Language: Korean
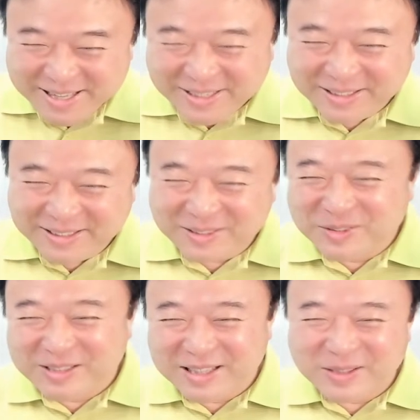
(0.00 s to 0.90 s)
예,
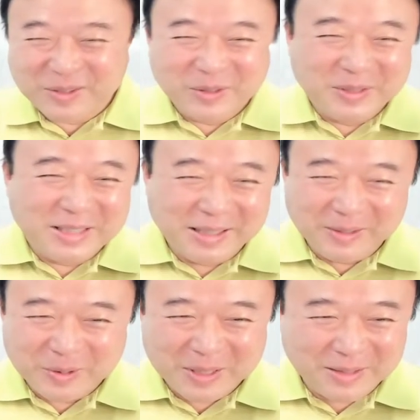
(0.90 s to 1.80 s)
국제적으로 잘
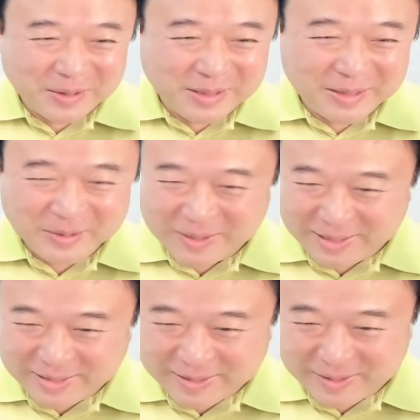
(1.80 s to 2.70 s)
놀았던 친구라
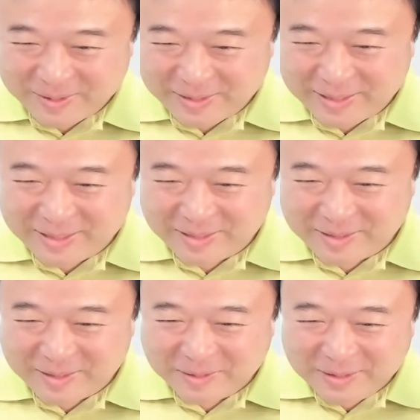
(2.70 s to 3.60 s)
이제 그런 얘기를
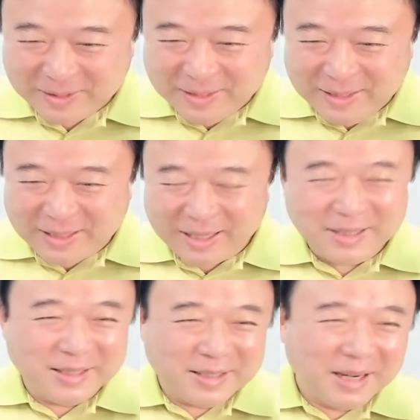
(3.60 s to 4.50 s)
하더라고. 다
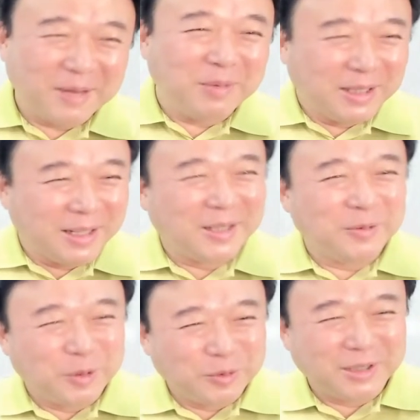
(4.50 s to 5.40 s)
이제 사람 만나다
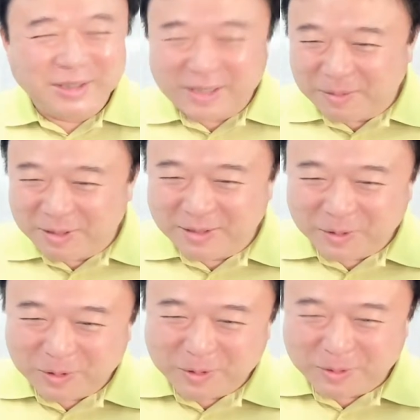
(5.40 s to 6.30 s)
보면 재밌는
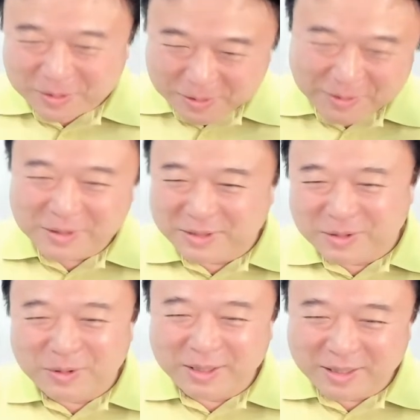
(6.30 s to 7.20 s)
거또 그그 그
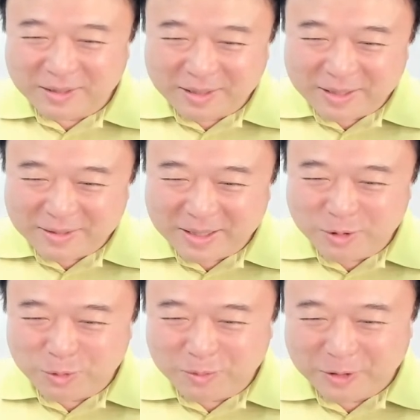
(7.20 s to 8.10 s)
친구한테 그렇게 해서 한
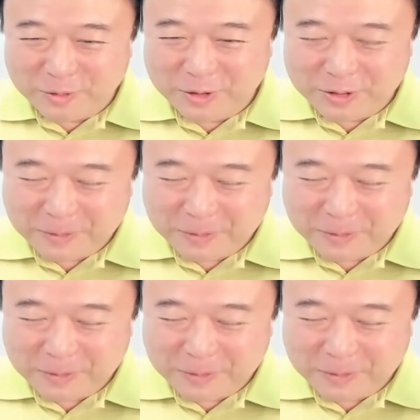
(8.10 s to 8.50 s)
수 배운 거죠.